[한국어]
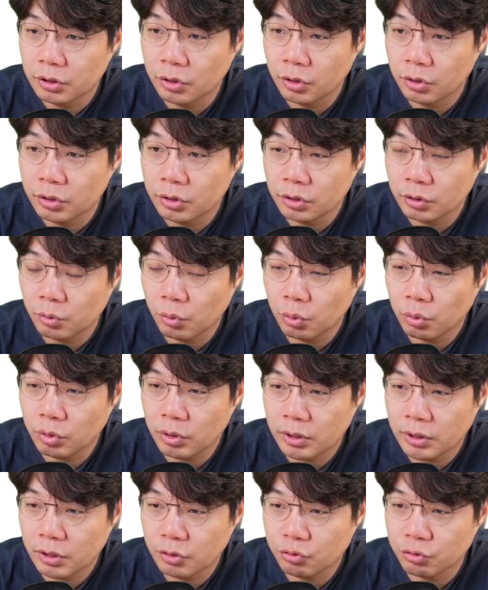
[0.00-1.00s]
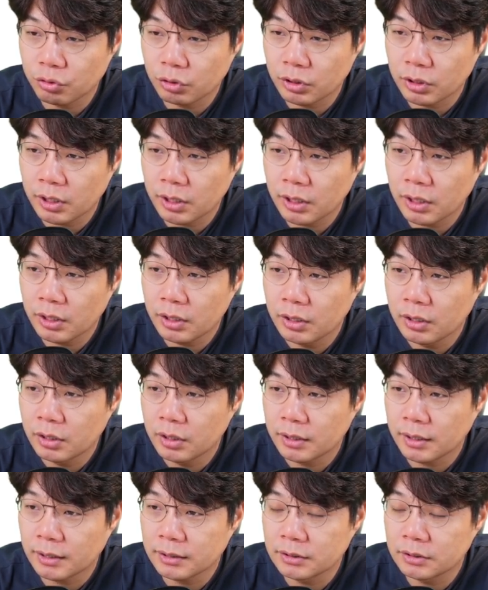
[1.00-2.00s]
여기서 코로나 때 줄었다가
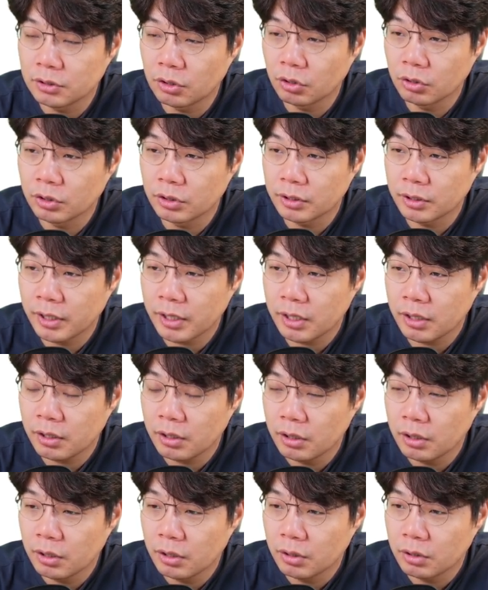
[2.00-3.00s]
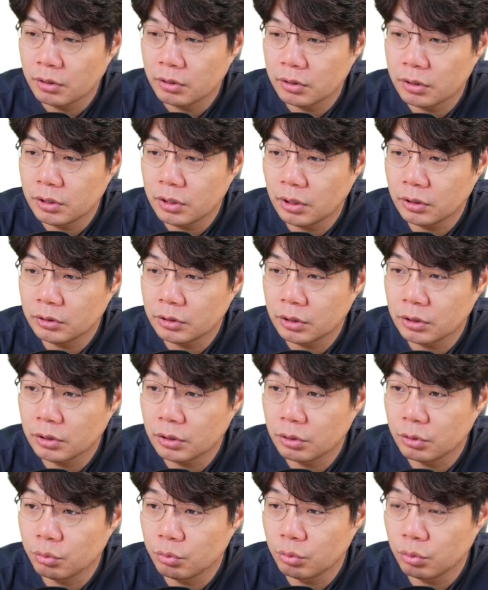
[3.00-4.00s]
다시 늘었는데 이란
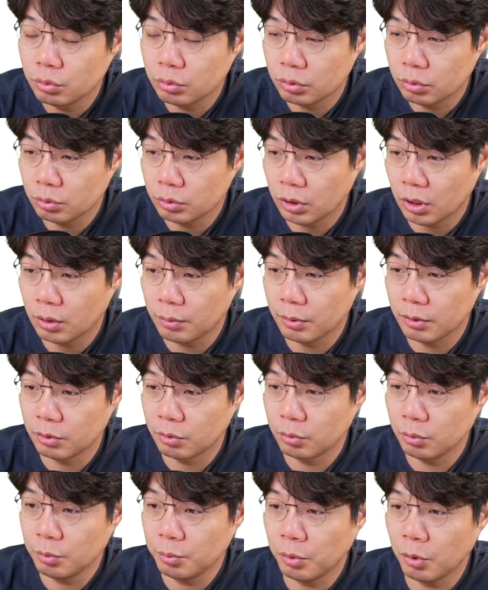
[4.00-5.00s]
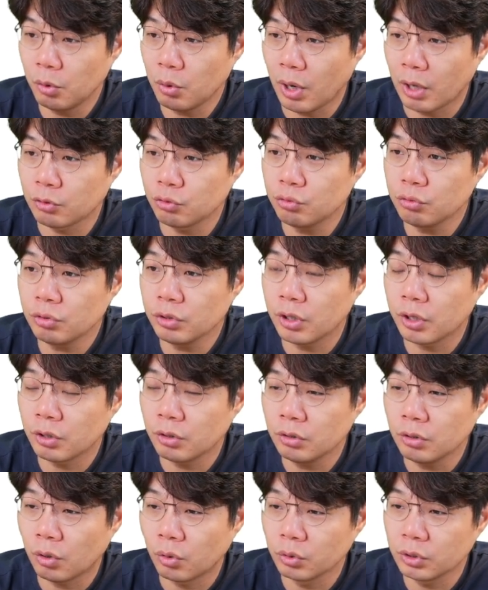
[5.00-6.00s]
제재 이후로 어, 잠깐만요. 별로 안
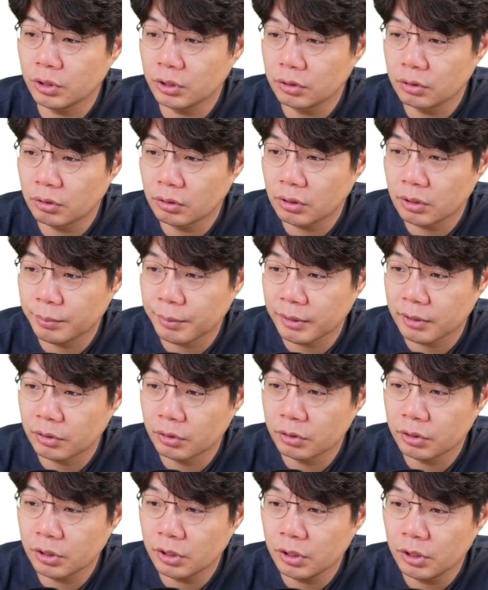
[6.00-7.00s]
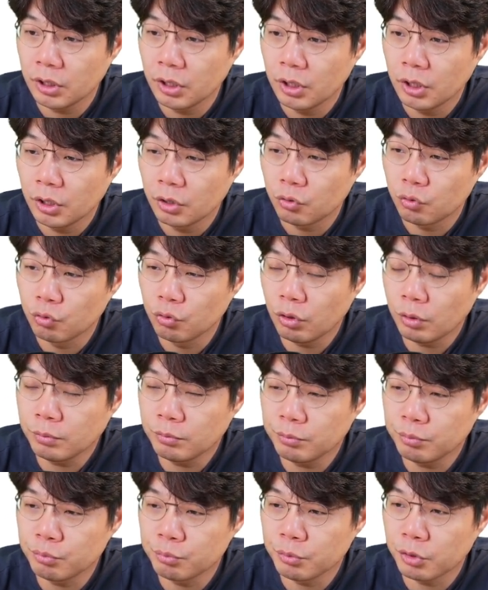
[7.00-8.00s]
줄었네요. 어디가 늘었나 봤더니
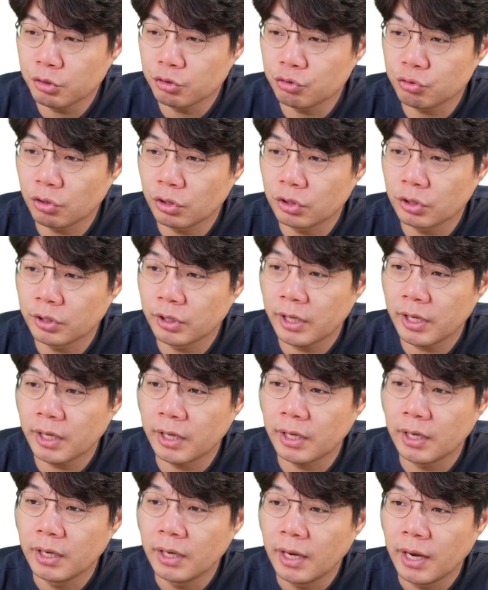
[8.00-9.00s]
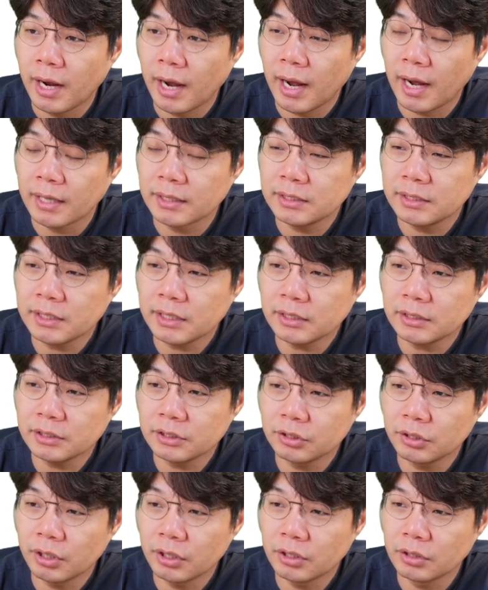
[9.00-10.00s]
유럽은 분명히 줄었는데 아시아
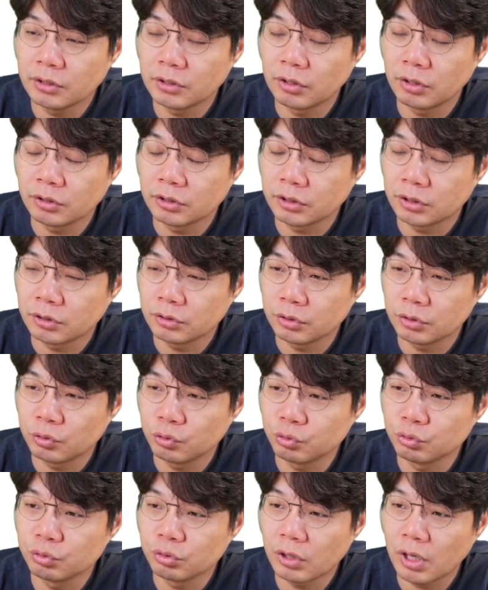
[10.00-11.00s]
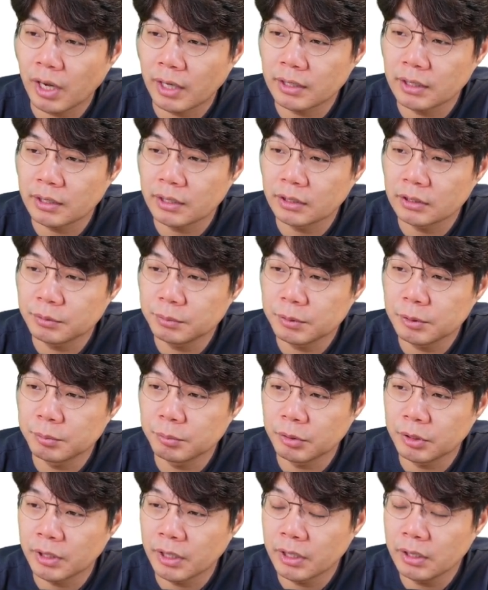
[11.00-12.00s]
지역에서 늘었죠. 중국이 아닐까
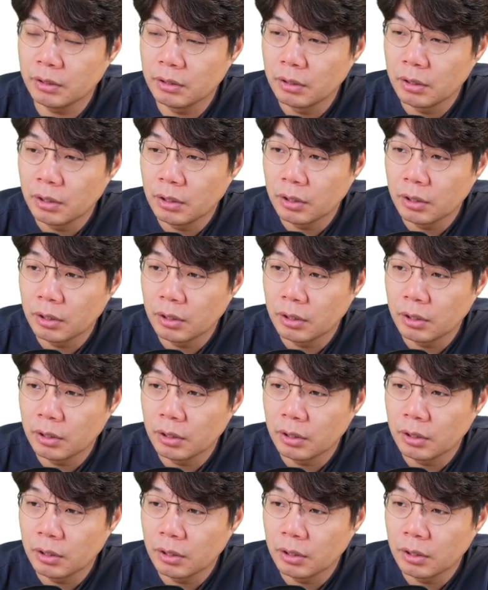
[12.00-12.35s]
싶습니다.